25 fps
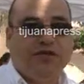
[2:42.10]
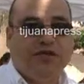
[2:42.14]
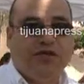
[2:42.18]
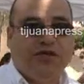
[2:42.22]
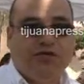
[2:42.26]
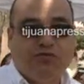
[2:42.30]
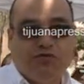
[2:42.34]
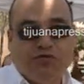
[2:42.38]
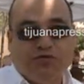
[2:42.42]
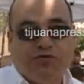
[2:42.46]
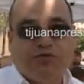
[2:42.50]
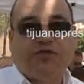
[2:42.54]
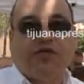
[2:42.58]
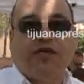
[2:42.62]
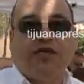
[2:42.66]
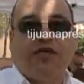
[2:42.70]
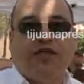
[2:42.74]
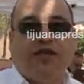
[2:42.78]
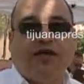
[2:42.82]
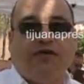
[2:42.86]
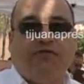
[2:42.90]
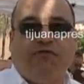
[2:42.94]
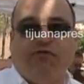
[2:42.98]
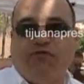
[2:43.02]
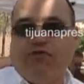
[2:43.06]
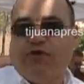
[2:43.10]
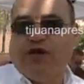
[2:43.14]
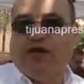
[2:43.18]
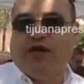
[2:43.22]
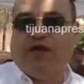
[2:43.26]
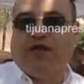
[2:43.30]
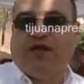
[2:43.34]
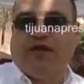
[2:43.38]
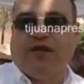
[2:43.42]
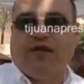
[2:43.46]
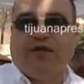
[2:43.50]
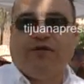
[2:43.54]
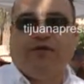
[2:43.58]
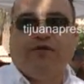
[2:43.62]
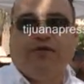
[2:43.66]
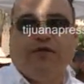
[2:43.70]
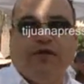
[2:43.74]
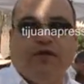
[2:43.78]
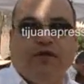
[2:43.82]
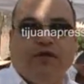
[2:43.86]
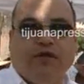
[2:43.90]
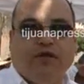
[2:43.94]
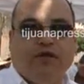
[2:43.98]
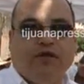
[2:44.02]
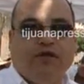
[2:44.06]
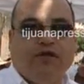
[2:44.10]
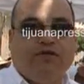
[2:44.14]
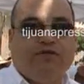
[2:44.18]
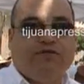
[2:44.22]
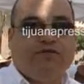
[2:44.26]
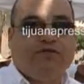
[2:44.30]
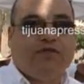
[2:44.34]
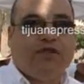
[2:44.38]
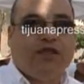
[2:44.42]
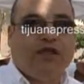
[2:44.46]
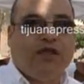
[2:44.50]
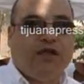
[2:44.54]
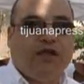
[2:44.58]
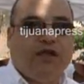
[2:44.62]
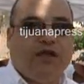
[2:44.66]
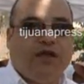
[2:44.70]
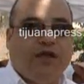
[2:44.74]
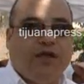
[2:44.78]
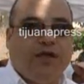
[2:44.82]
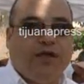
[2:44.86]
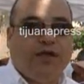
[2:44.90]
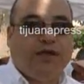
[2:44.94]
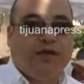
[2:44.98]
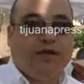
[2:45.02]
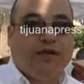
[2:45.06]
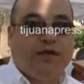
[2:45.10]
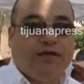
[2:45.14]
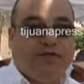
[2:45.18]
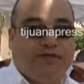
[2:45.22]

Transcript: es búsqueda afuera, este,